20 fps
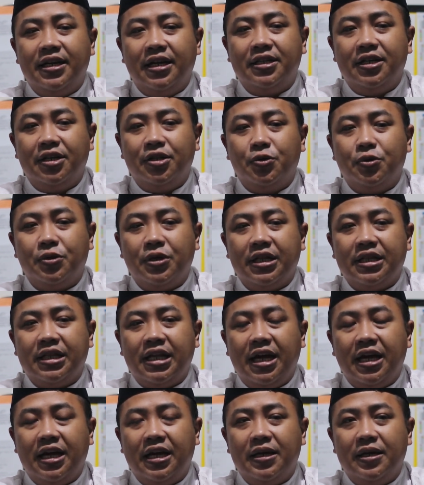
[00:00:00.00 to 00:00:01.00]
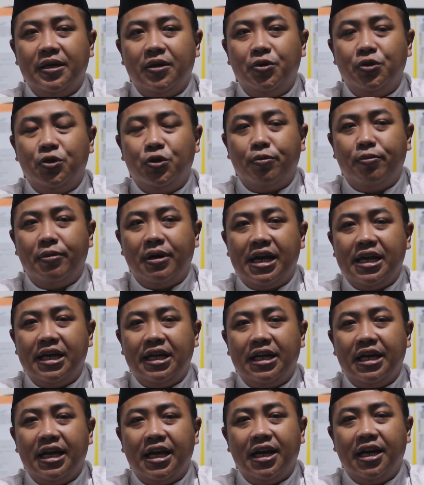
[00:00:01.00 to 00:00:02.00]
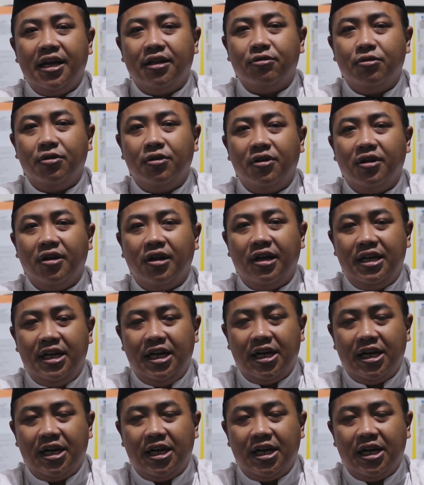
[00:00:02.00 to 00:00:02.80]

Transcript: dan tentu kita untuk meraih Lailatul